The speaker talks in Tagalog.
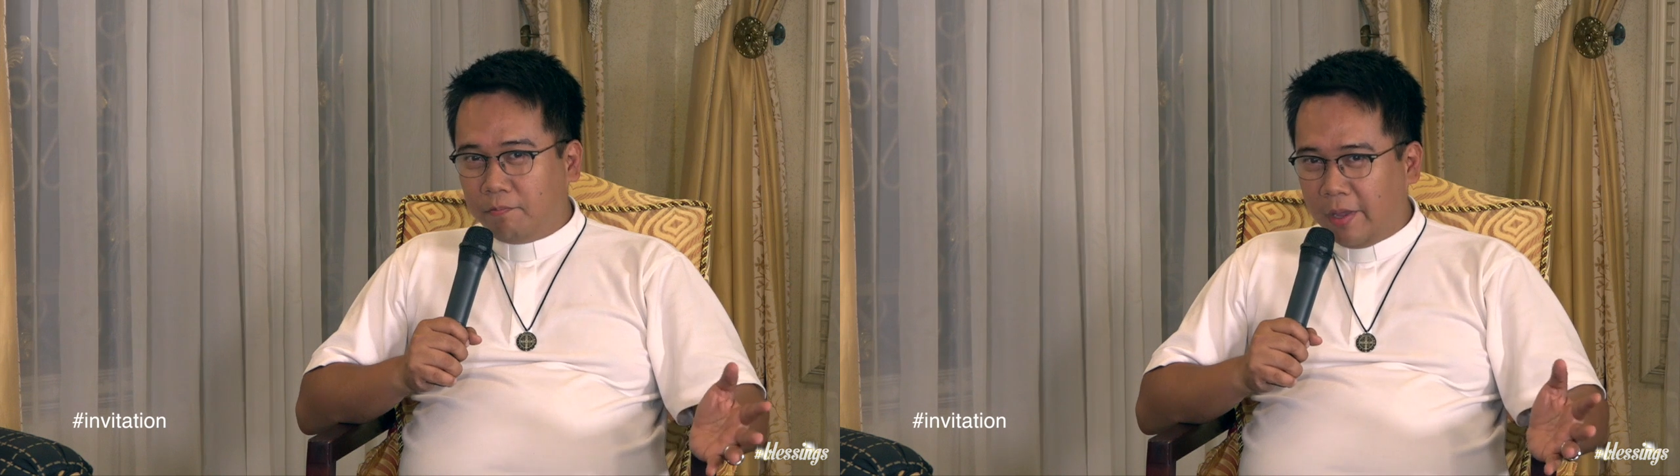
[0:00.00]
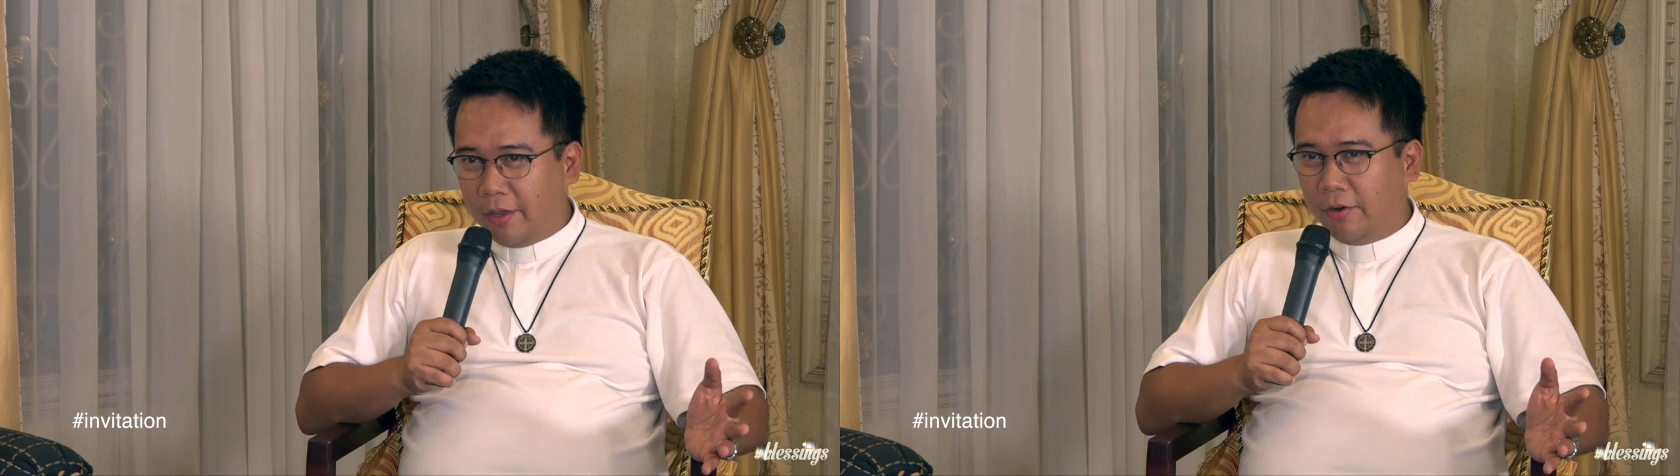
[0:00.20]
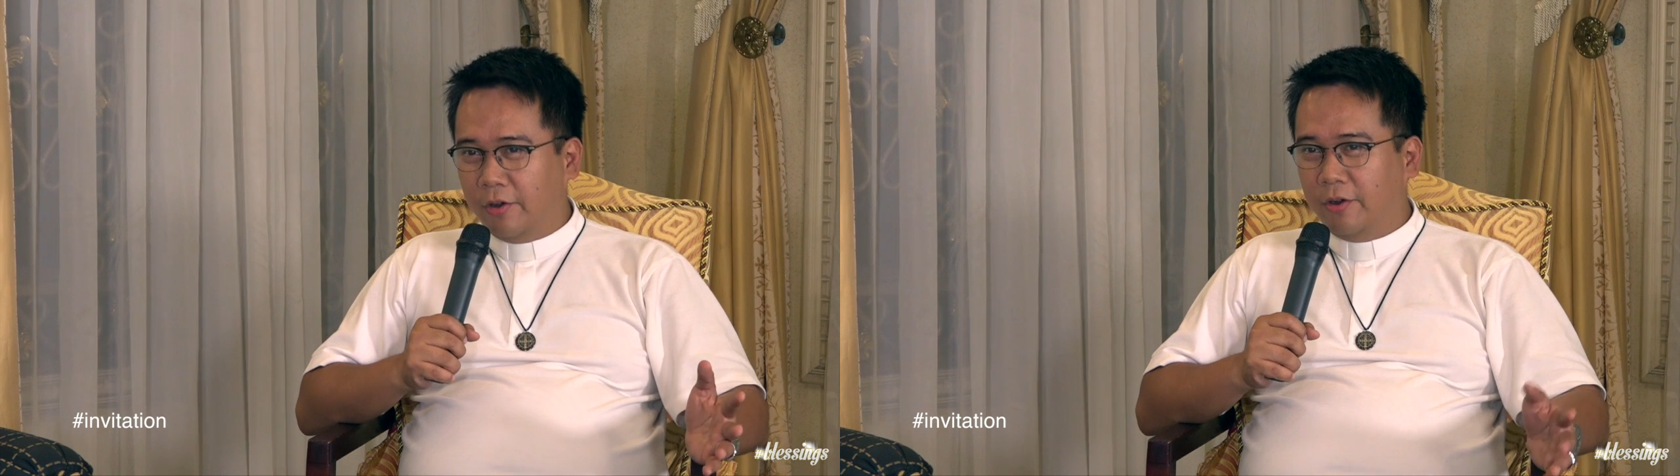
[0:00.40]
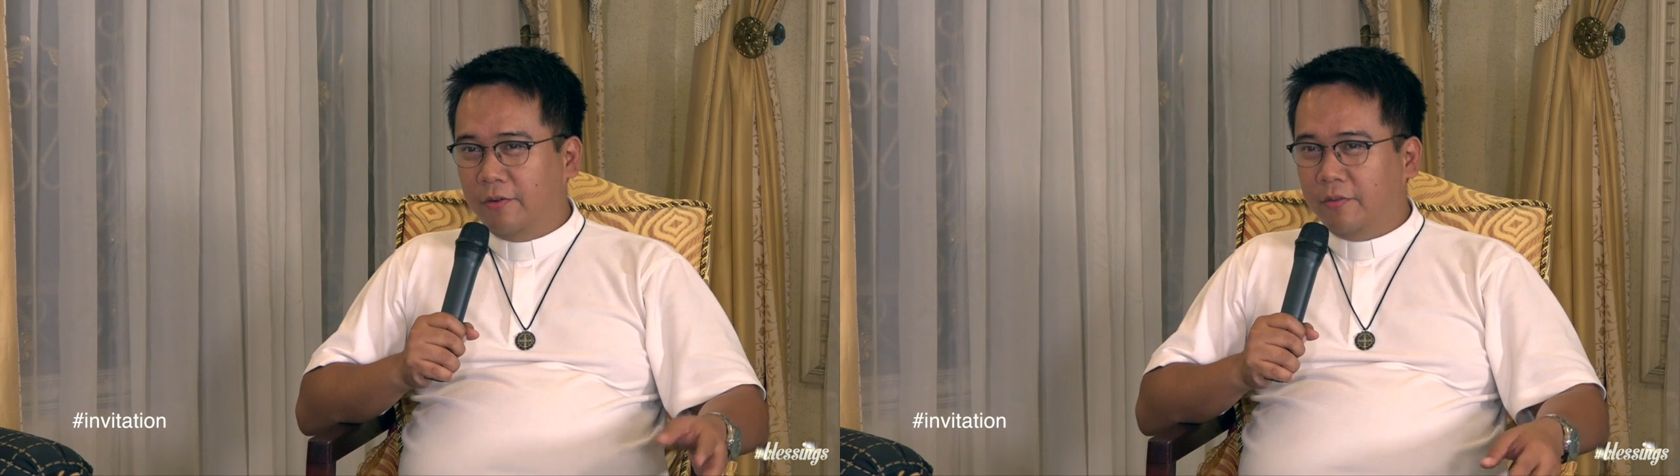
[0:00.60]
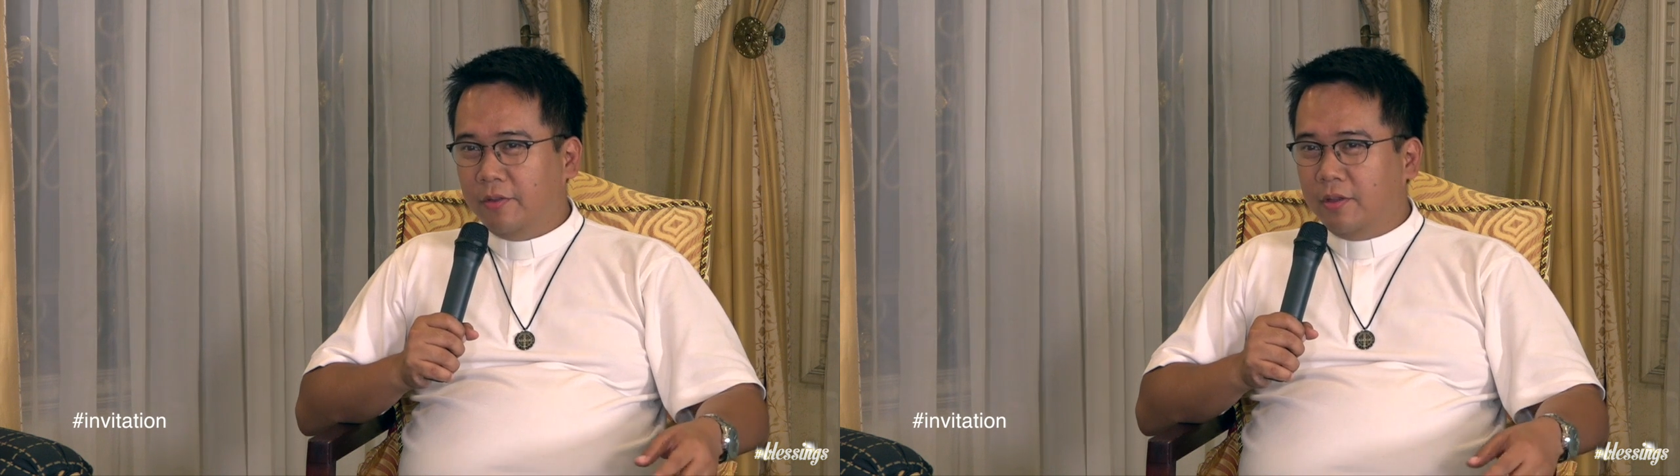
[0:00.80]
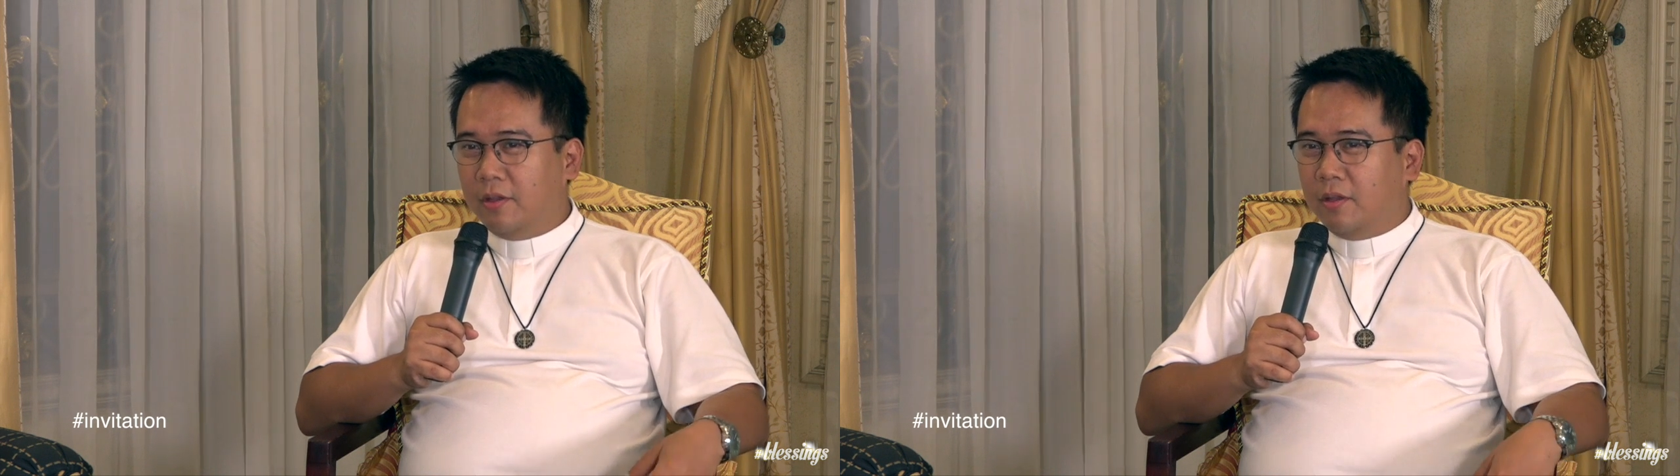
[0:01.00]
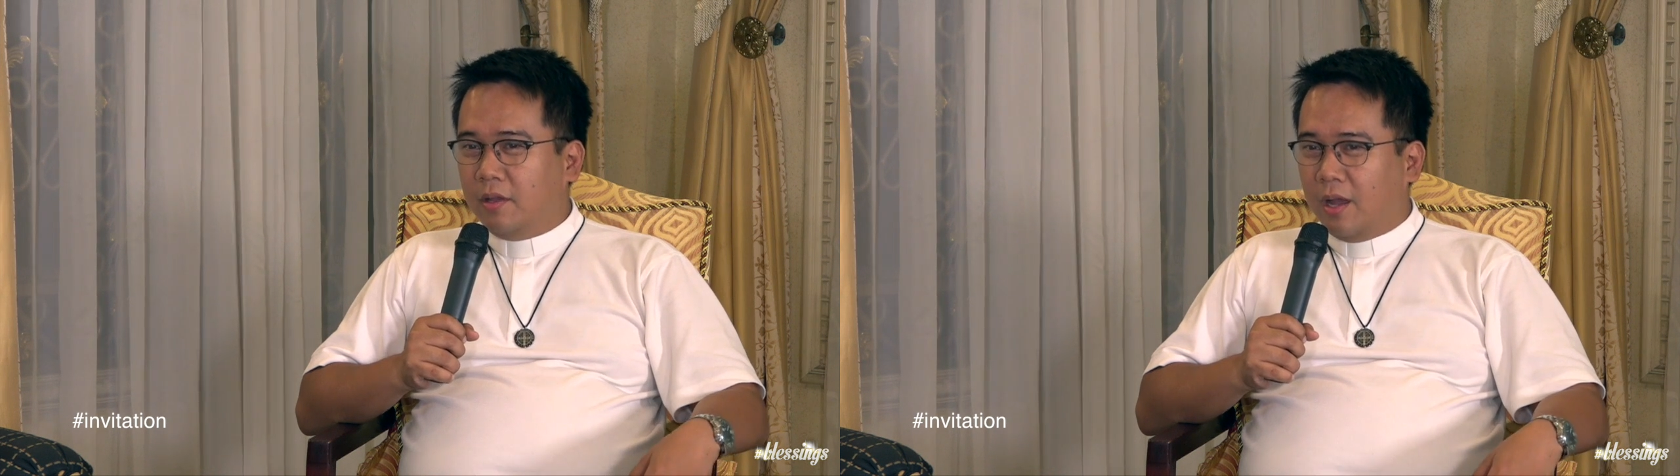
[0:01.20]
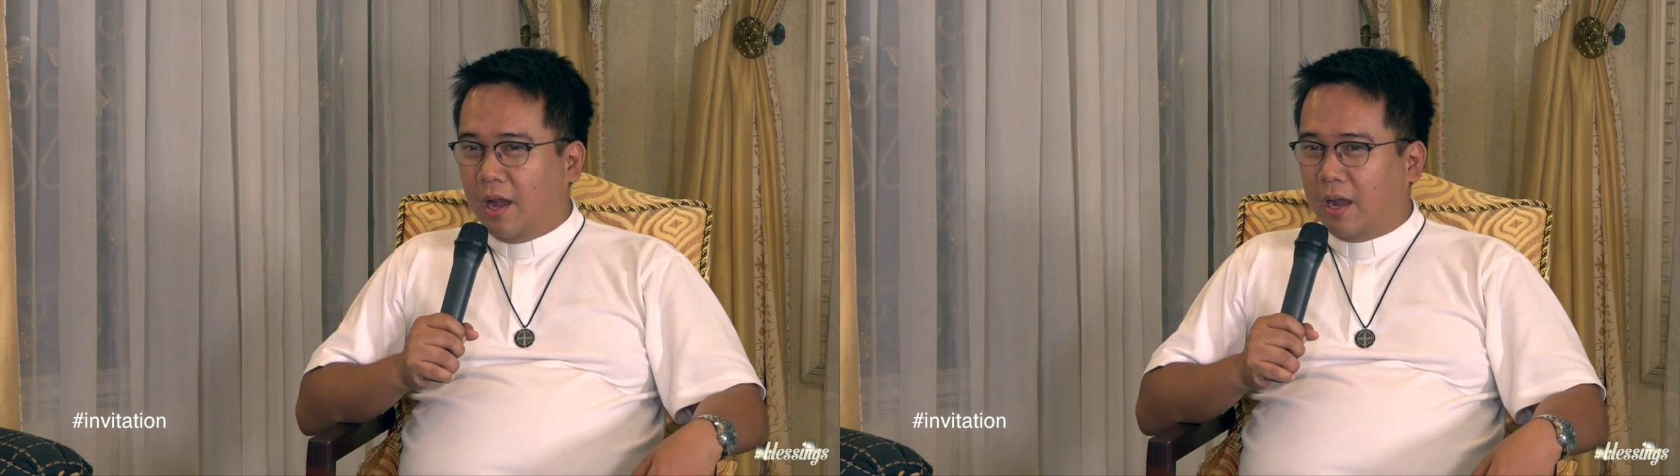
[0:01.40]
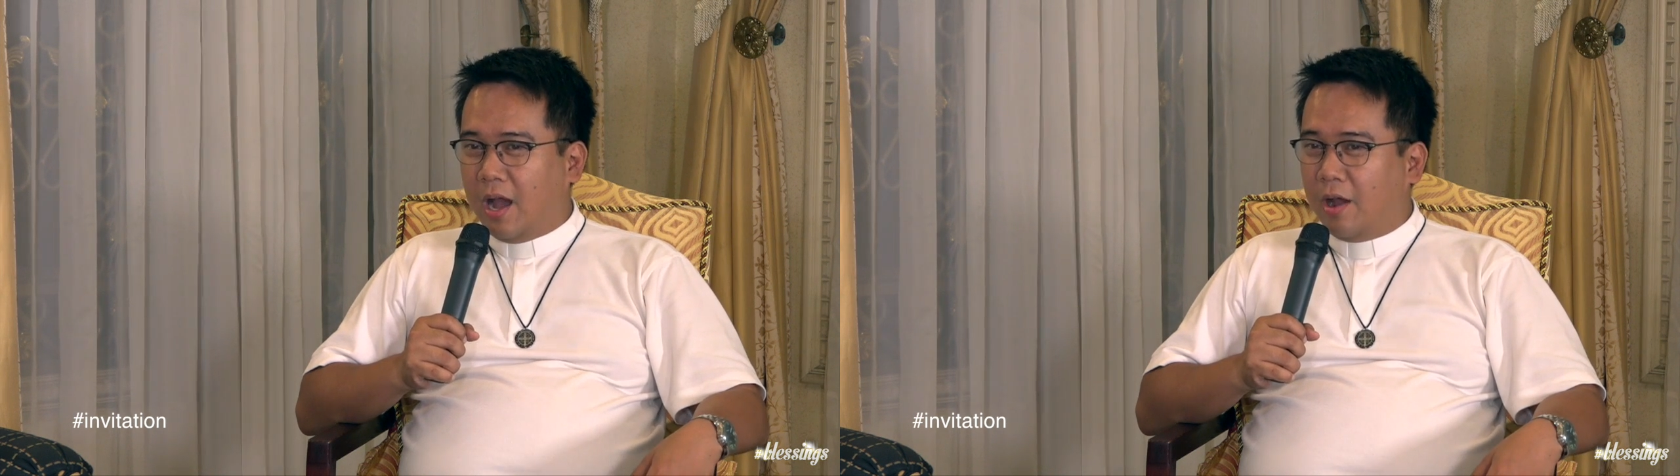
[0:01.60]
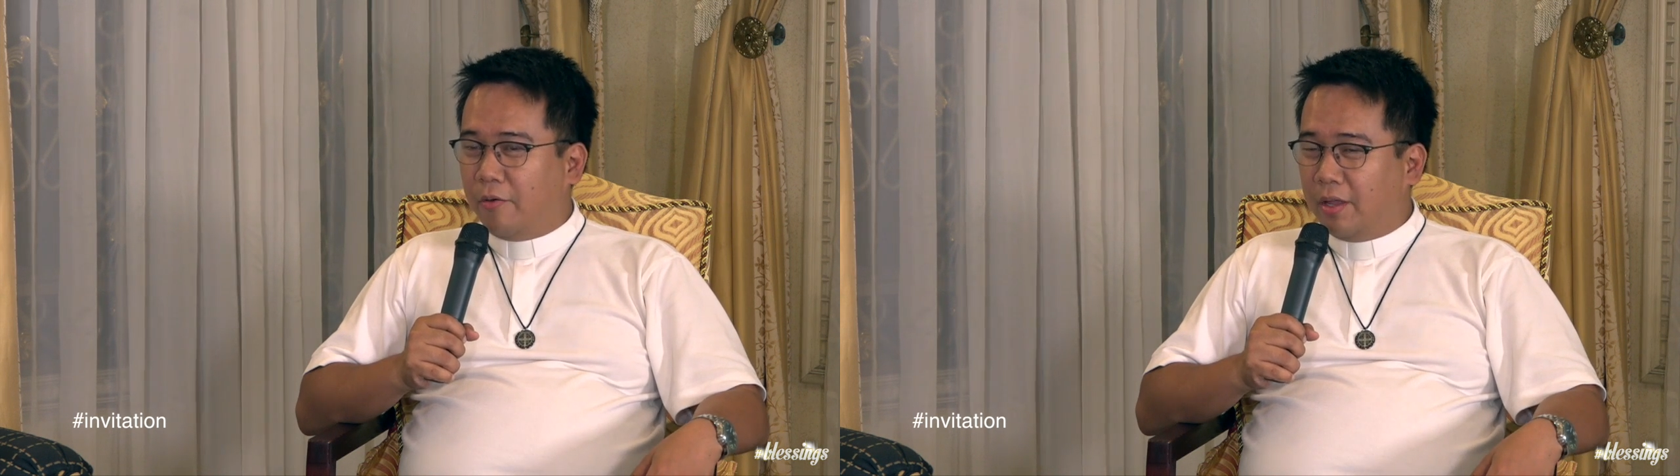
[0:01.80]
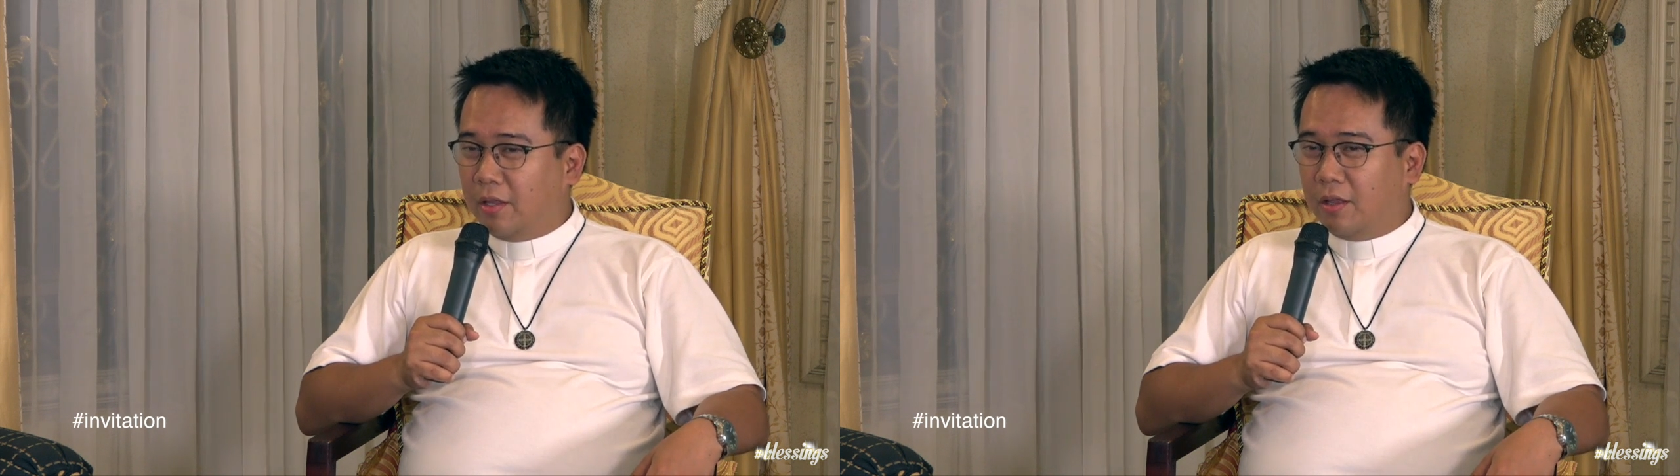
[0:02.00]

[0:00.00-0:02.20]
pero ang awan